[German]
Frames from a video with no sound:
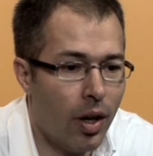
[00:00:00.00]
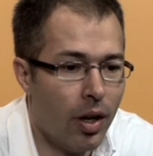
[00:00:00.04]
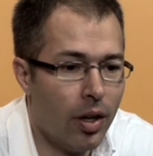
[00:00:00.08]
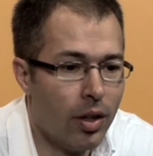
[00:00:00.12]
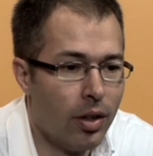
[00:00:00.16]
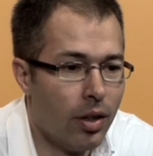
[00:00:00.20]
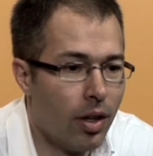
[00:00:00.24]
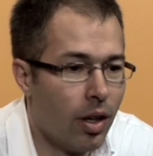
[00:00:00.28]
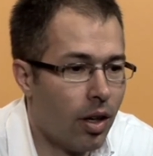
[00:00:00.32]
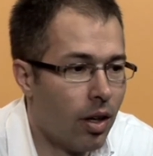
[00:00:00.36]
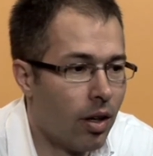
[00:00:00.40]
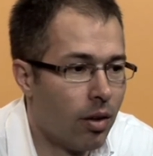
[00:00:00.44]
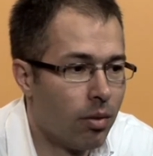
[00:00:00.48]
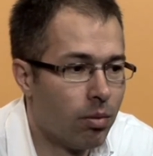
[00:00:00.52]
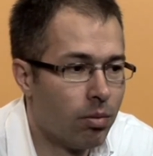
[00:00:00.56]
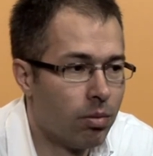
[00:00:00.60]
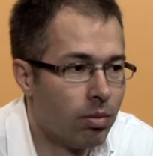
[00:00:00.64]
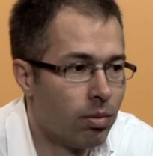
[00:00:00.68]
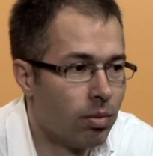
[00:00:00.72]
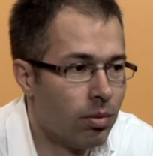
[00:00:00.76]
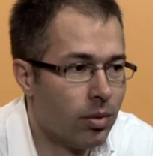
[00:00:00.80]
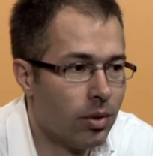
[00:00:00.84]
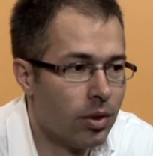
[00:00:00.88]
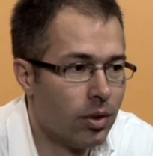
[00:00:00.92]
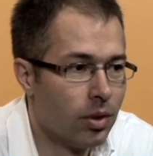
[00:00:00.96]
äh, ja, äh,
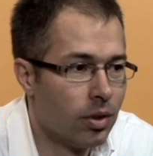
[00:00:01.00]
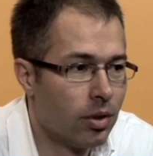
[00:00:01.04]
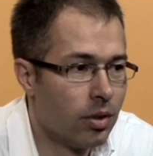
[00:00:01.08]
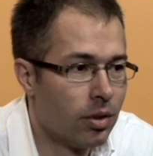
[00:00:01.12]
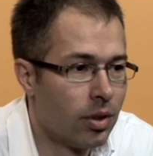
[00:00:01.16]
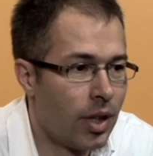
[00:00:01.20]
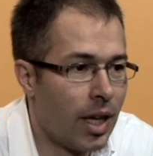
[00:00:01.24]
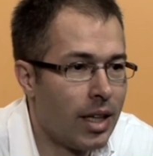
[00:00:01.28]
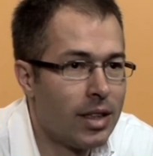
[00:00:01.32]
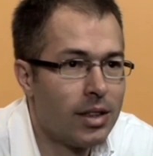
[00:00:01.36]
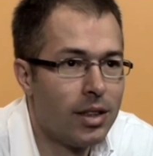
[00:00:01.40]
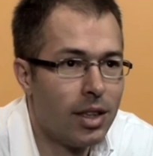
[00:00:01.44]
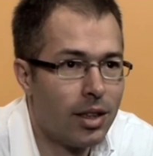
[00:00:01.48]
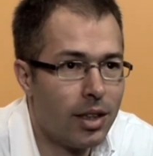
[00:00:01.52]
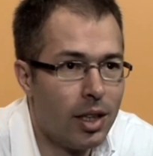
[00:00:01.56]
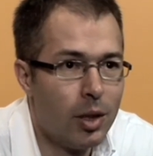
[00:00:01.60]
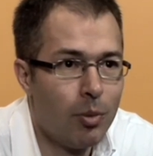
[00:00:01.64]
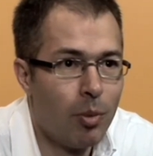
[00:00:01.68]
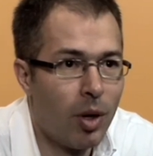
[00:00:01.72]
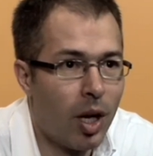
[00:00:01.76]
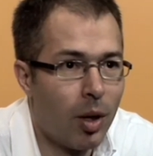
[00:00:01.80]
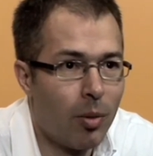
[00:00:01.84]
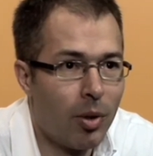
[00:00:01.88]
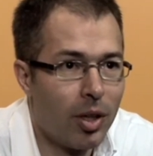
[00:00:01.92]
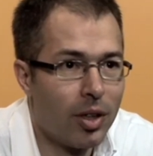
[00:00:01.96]

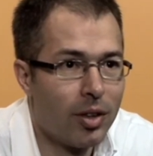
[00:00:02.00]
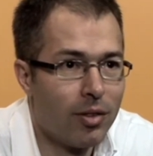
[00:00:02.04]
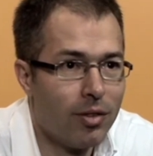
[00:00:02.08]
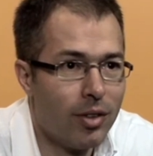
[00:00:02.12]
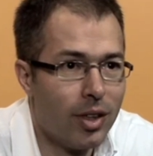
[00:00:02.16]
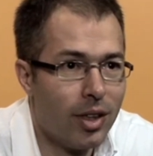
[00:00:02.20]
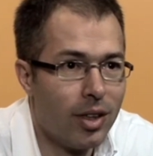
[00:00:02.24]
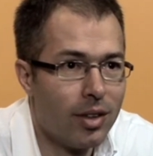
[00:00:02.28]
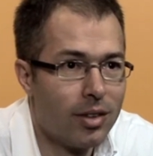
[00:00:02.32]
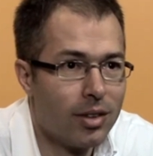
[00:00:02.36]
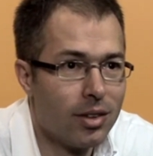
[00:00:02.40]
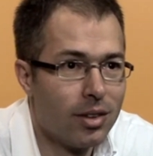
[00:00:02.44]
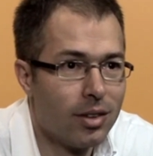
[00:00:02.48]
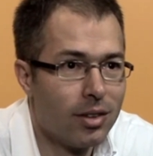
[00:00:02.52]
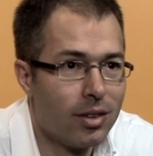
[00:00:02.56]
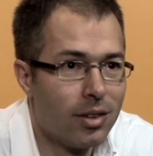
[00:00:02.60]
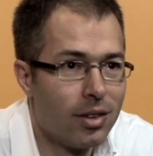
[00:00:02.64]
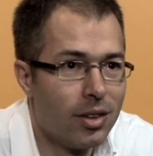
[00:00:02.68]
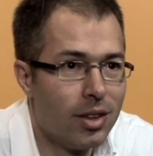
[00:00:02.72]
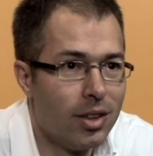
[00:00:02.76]
Technikliebhaber gewesen,